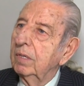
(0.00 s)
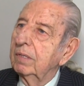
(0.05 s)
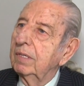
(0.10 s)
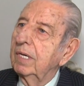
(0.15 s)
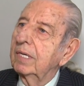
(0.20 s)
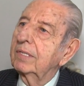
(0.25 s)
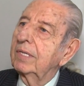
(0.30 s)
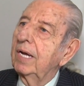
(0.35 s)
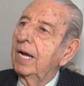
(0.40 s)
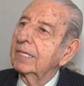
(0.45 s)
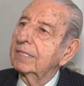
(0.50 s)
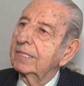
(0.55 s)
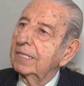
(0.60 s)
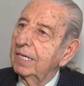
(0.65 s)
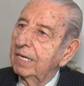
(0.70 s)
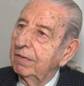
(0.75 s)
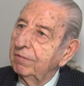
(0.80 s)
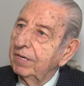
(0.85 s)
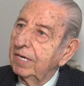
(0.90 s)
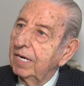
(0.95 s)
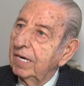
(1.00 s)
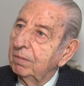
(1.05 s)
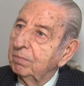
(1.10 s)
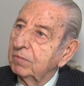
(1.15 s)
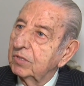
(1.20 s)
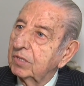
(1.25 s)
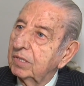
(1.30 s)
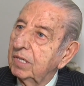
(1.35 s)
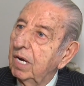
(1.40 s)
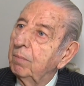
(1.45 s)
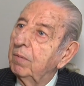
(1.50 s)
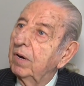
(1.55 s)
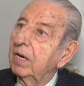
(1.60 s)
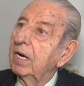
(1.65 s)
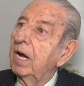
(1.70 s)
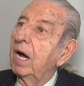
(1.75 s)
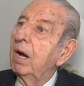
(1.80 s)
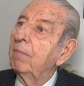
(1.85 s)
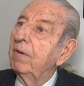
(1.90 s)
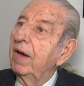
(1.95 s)
Ne tahsile verilmiş, ne
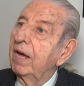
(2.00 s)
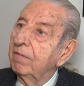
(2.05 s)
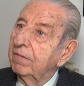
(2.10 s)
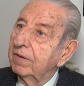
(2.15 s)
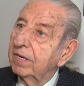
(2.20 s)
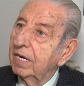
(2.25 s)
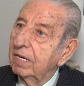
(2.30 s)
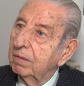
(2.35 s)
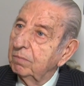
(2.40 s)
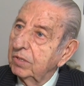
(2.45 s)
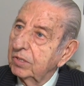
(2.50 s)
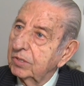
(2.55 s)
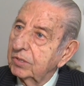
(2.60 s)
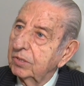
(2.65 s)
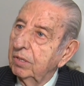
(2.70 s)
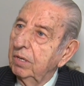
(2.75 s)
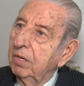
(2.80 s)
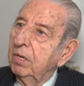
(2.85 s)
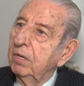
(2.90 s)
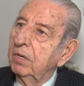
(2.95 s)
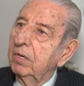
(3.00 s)
bana haber verilmiş.